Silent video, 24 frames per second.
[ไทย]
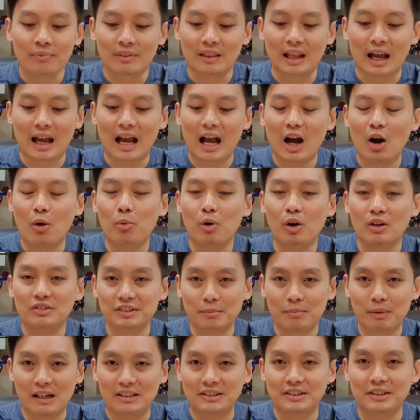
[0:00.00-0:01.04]
นะเอาพอส
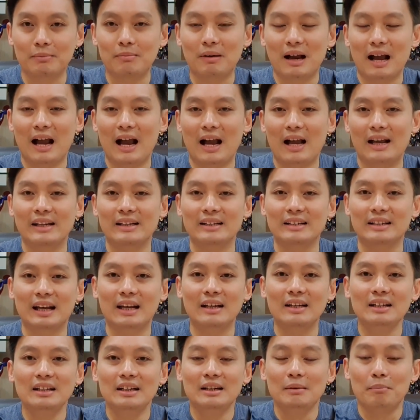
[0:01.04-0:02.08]
บายสบายนะ
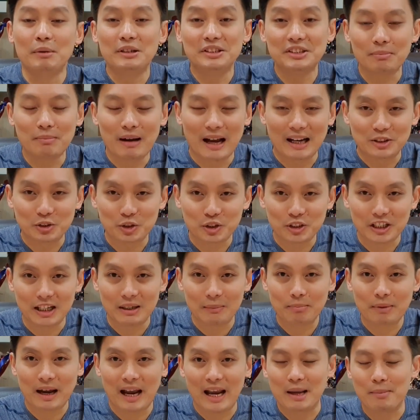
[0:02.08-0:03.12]
ไม่สบายจนเกิ
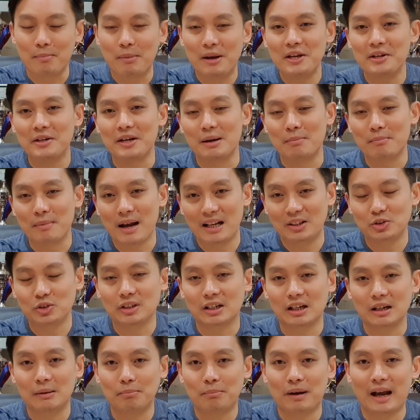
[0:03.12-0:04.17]
นไปไม่เหนื่อยมากจน
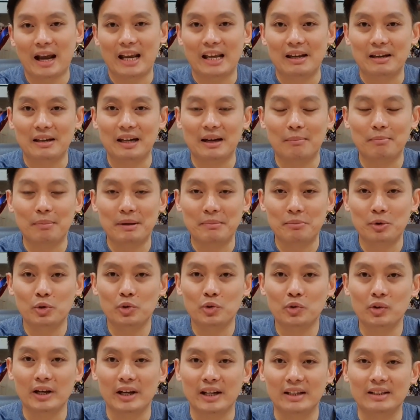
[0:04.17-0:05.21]
เกินไปนะเป็น
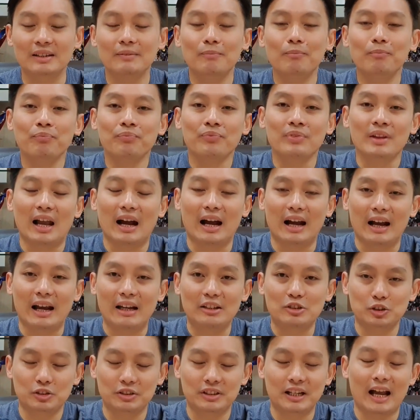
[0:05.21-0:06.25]
moderate
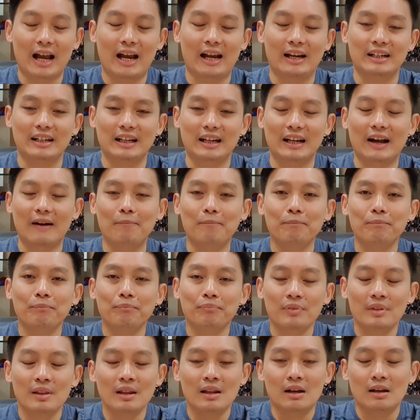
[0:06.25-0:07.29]
exercise นะครับ
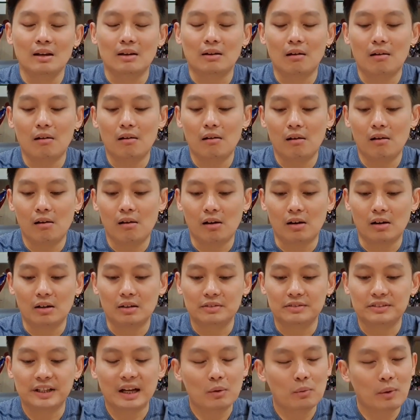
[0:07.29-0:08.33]
ก็
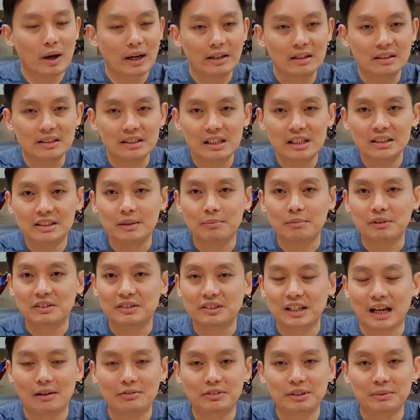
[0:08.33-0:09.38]
สักวันหนึ่ง
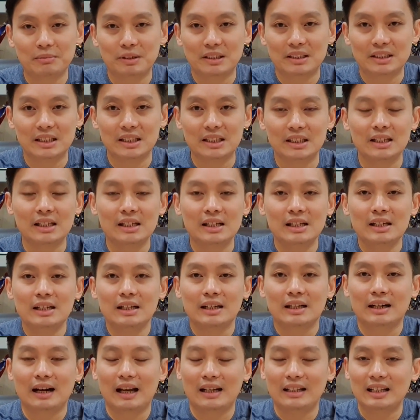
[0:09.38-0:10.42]
20-30 นาที
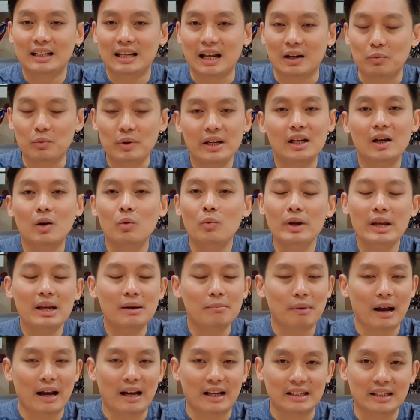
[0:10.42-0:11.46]
ใครถนัดวิ่งก็วิ่ง
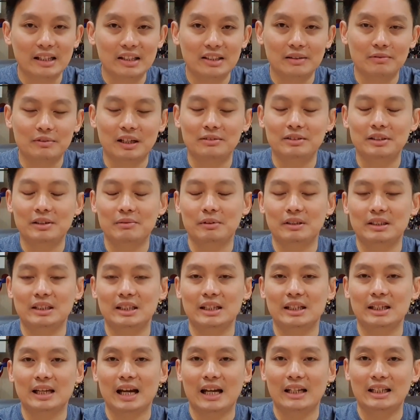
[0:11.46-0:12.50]
ไป 20-30 นาที
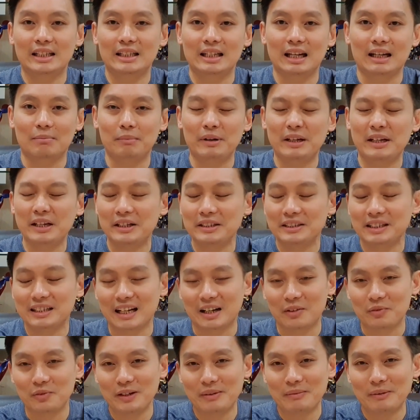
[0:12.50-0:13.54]
ใครถนัดไม่เคยถ
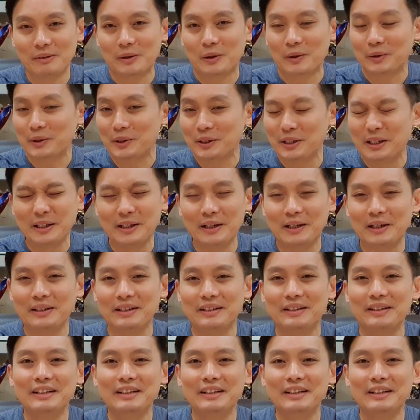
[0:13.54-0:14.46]
นัดวิ่งมาก่อนก็เดิน